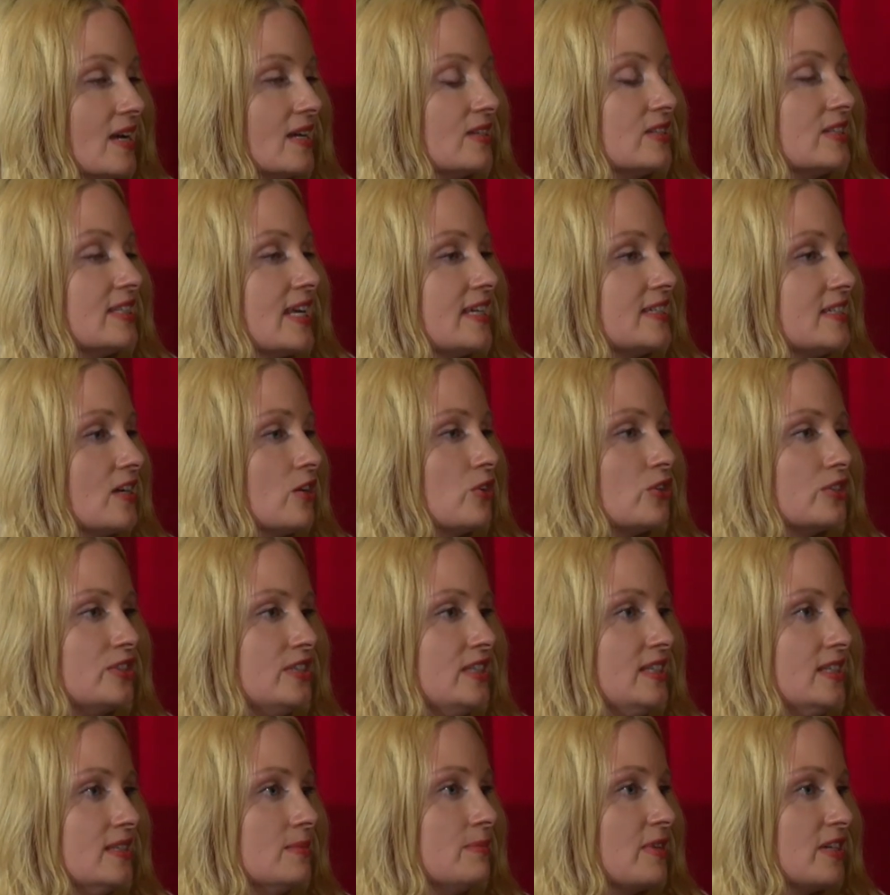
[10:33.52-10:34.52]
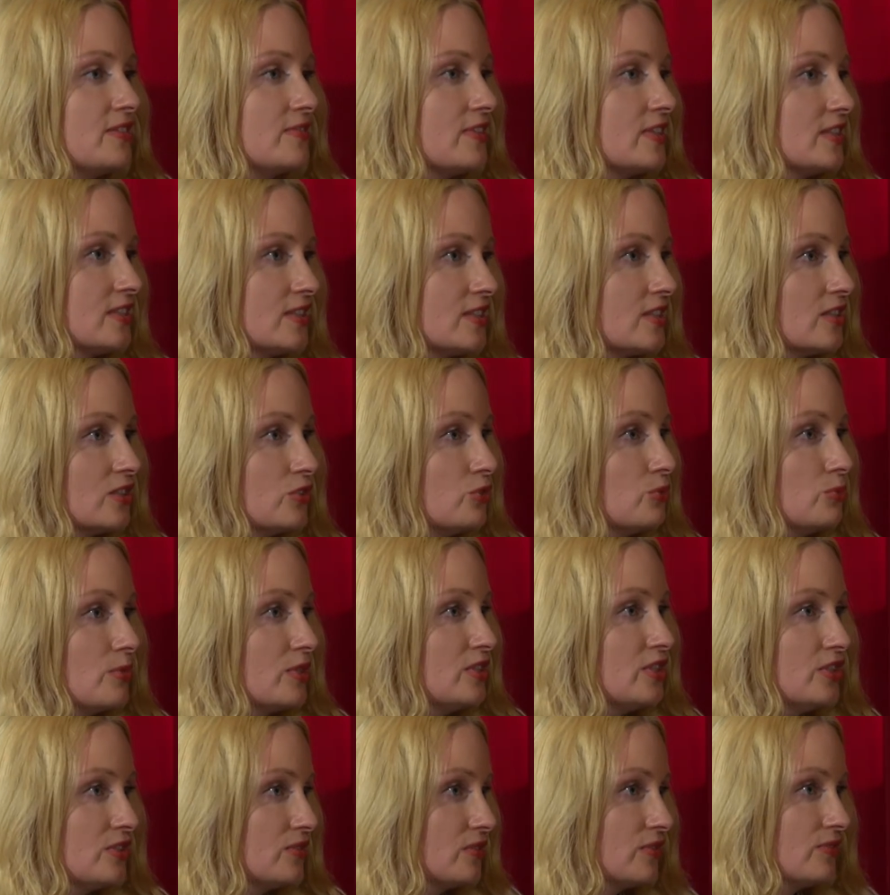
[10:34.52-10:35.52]
Es hat ja auch nie jemand was äh,
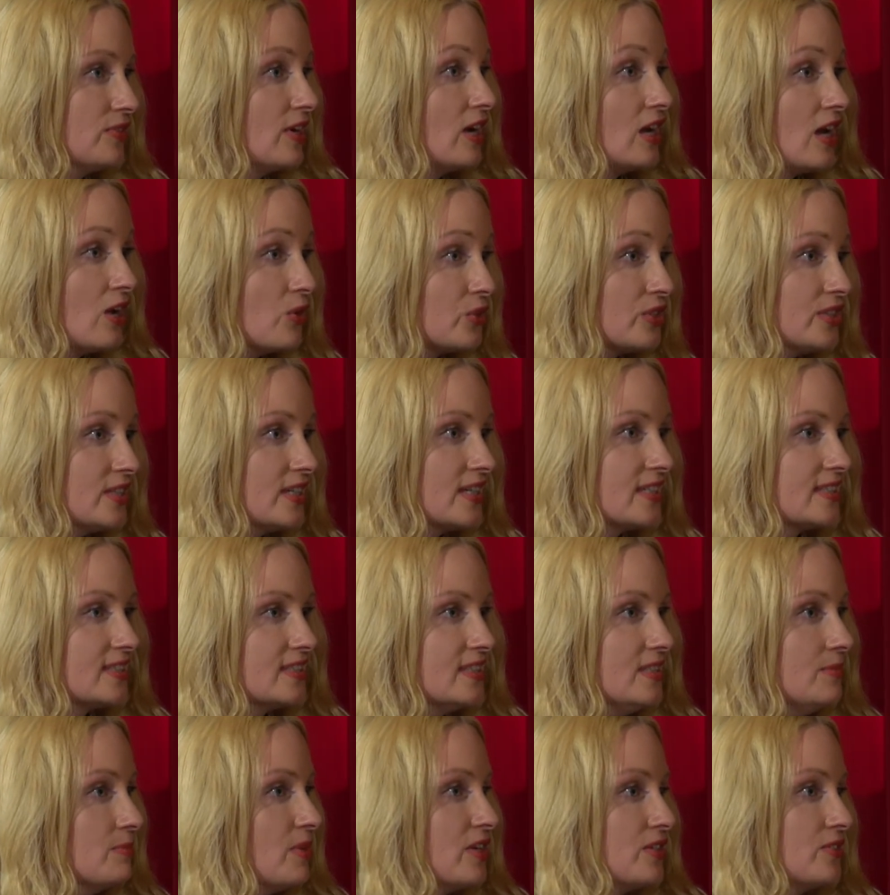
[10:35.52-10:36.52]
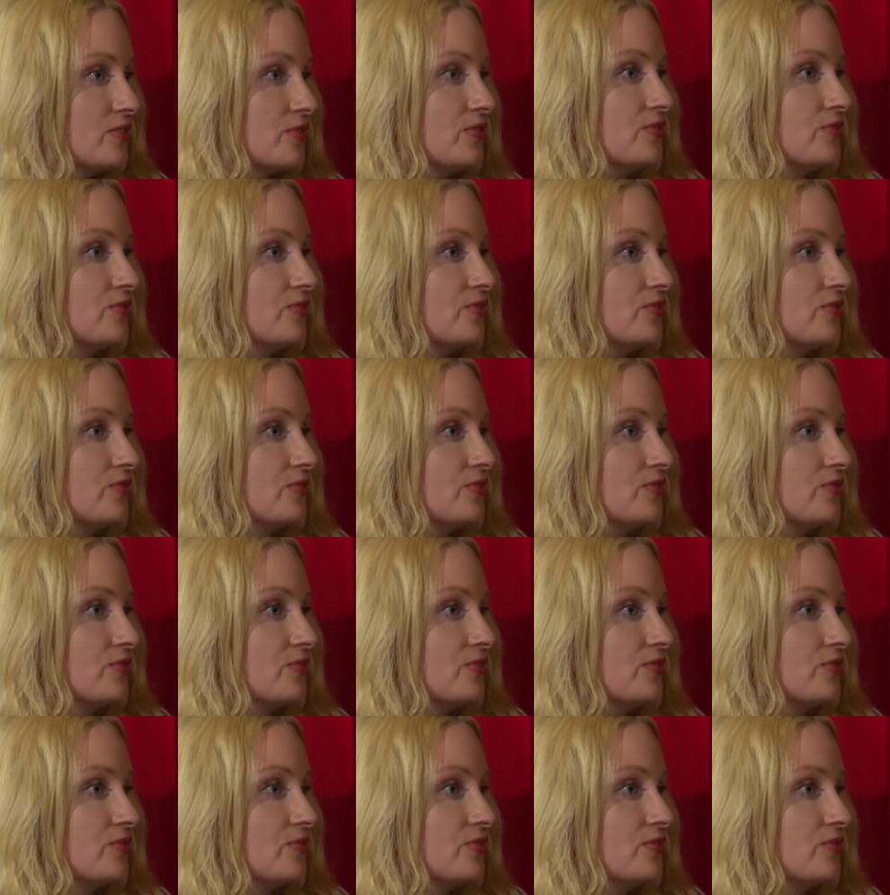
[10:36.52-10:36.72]
über dich verlauten lassen. Niemand